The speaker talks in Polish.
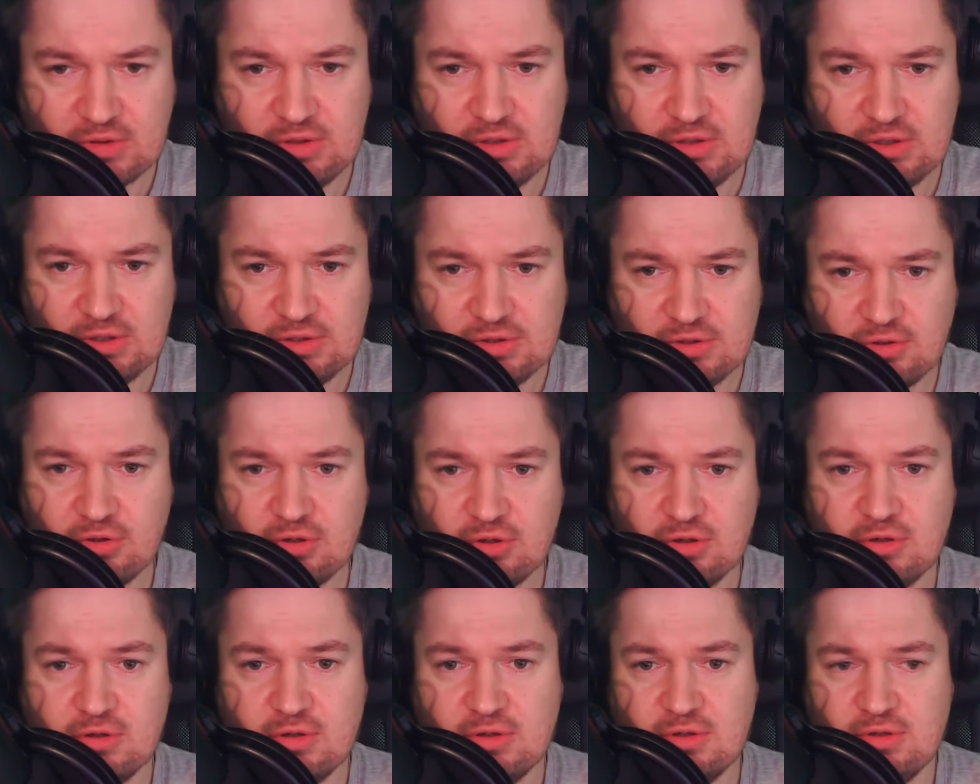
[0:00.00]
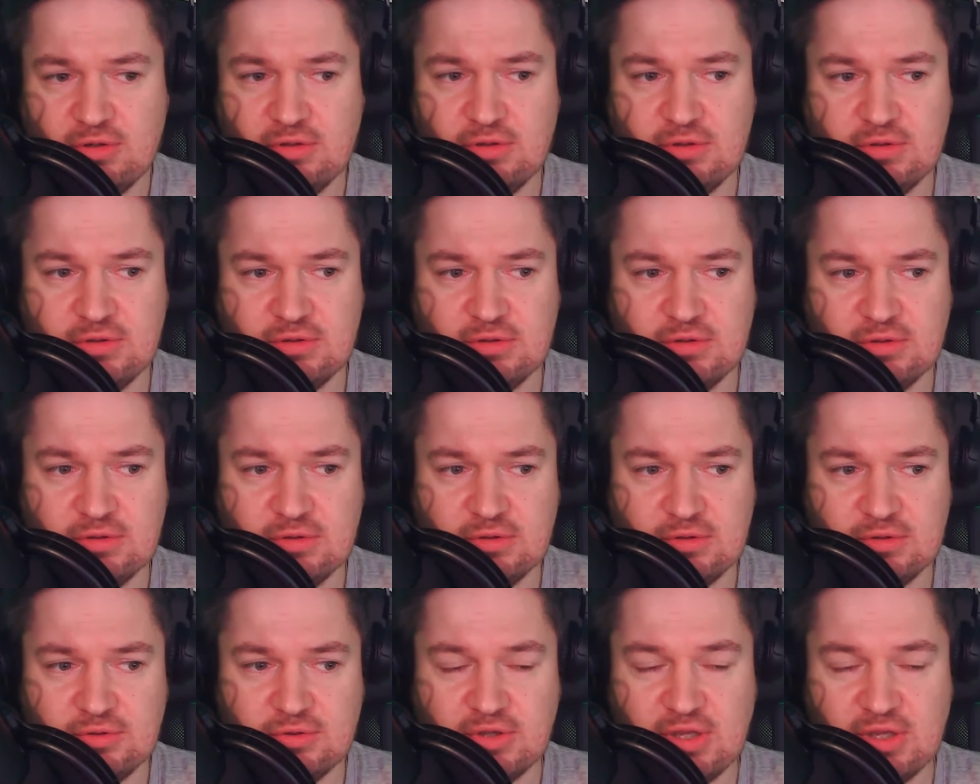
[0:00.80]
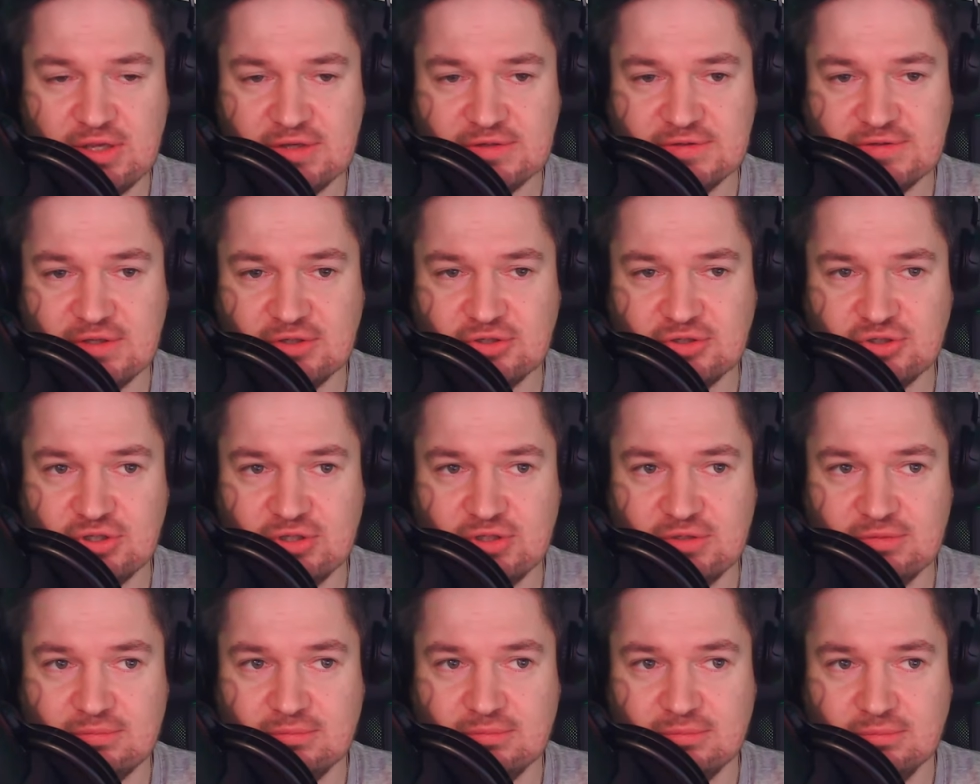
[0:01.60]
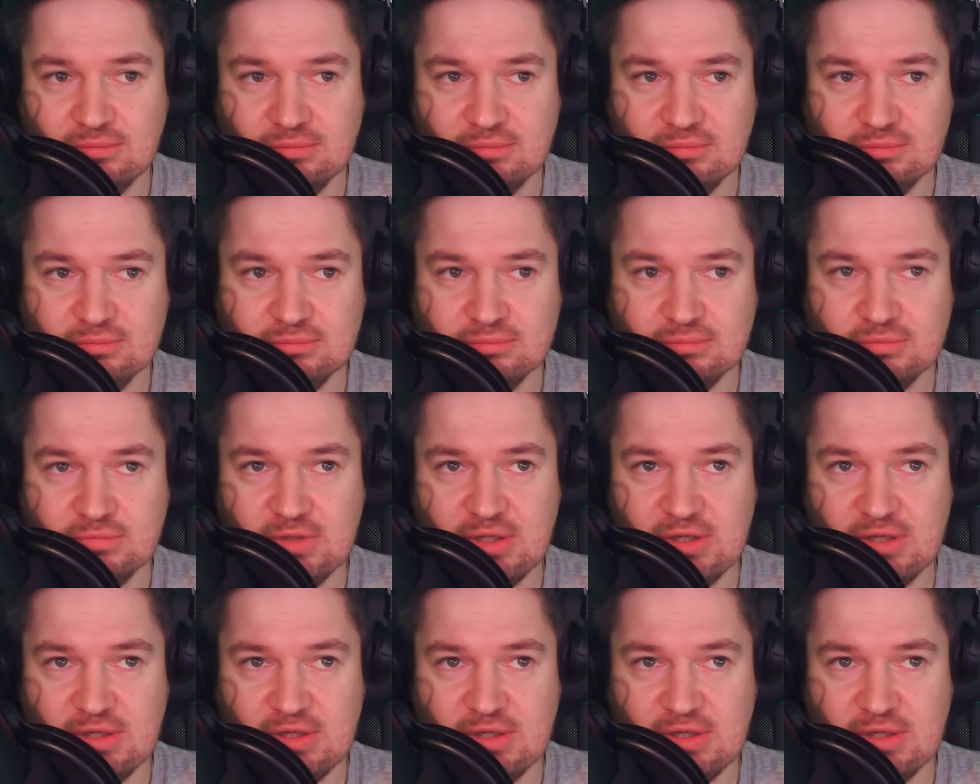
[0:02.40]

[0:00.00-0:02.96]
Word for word: I to, to nie jest tak, że mm,